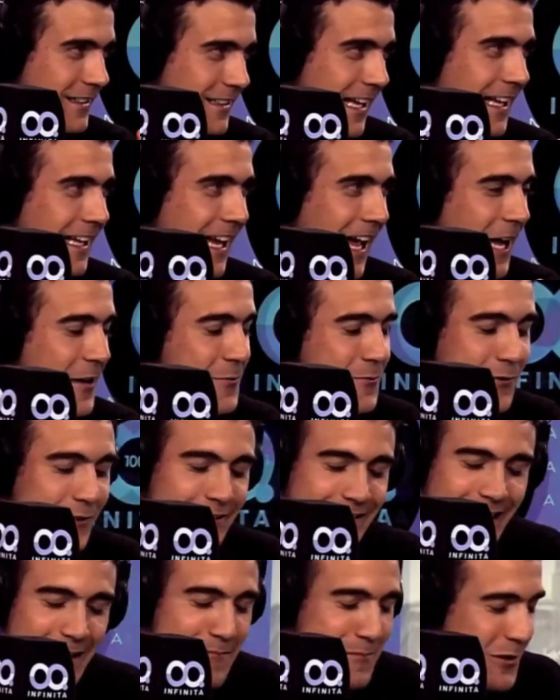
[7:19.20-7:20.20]
hay un
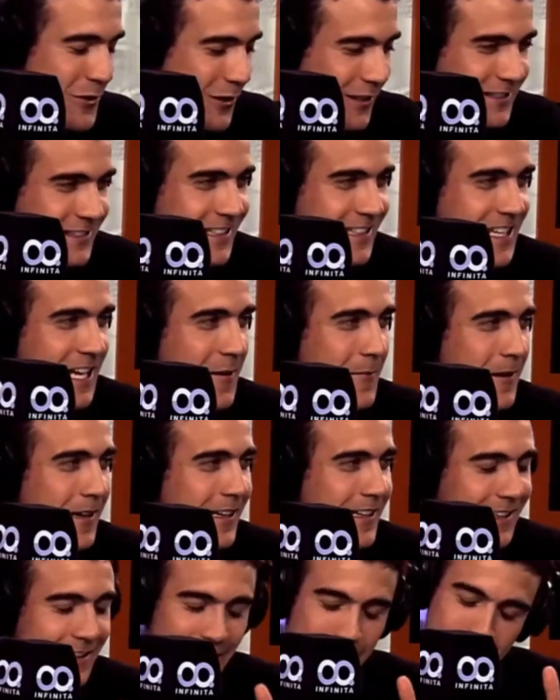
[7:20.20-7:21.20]
término que se llama,
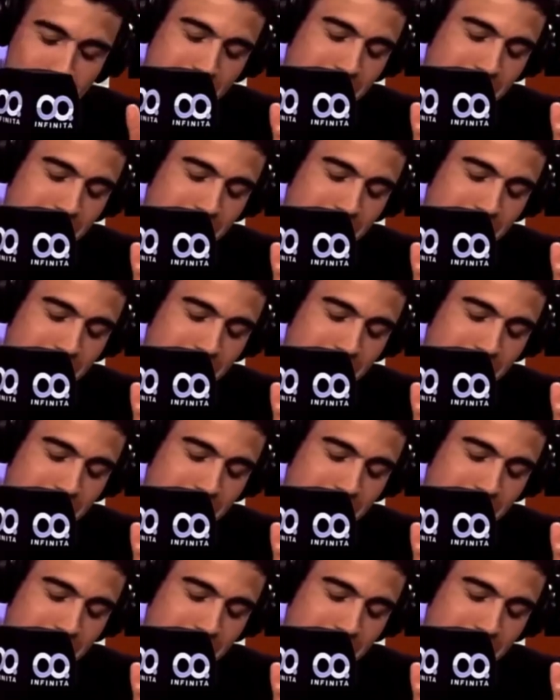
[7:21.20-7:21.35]
que en el